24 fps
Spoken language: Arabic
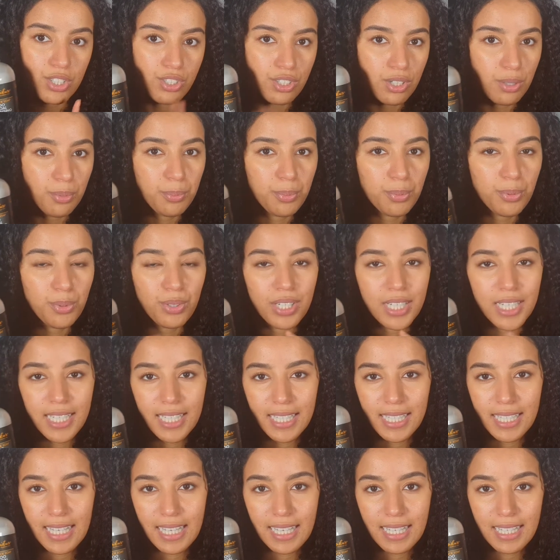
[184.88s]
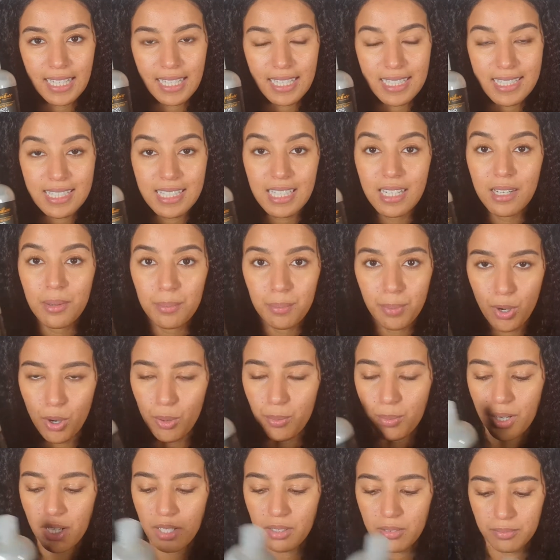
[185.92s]
شامبو اللي كيغسل
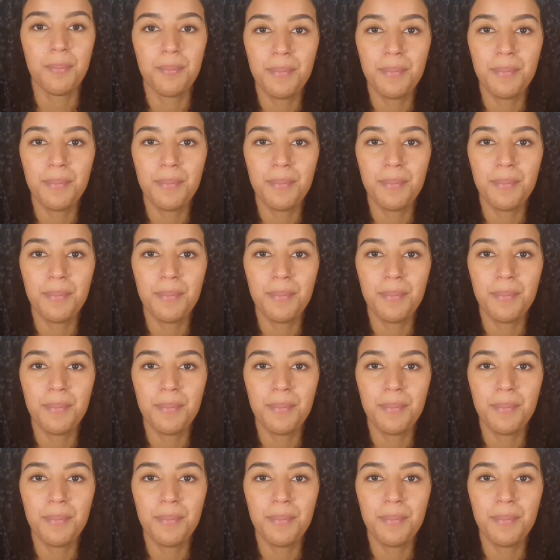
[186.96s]
بعمق